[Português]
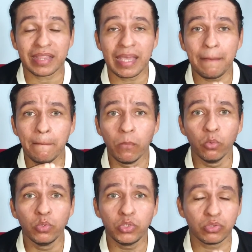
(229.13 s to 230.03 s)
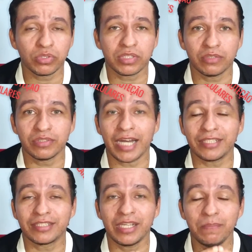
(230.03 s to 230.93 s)
tem muitos
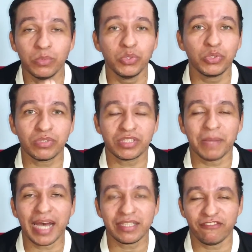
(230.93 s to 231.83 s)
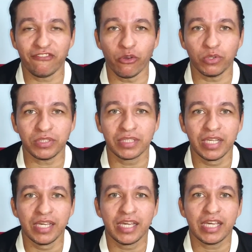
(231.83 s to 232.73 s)
celulares, tem muitos smartphones.
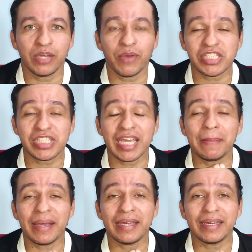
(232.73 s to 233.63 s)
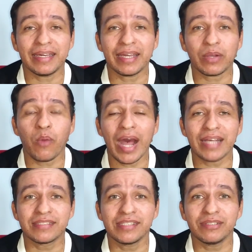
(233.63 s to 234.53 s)
Eu acho que é, é, é
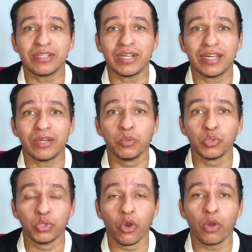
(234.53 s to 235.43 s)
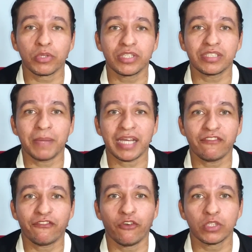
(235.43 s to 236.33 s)
quase é, o dobro de
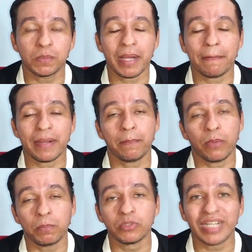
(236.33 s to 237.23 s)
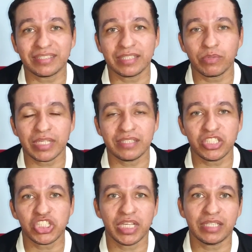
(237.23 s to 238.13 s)
smartphones para a população que é
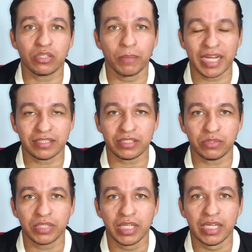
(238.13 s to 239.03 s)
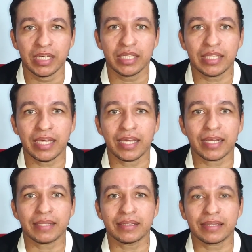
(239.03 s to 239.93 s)
existente no Brasil. É,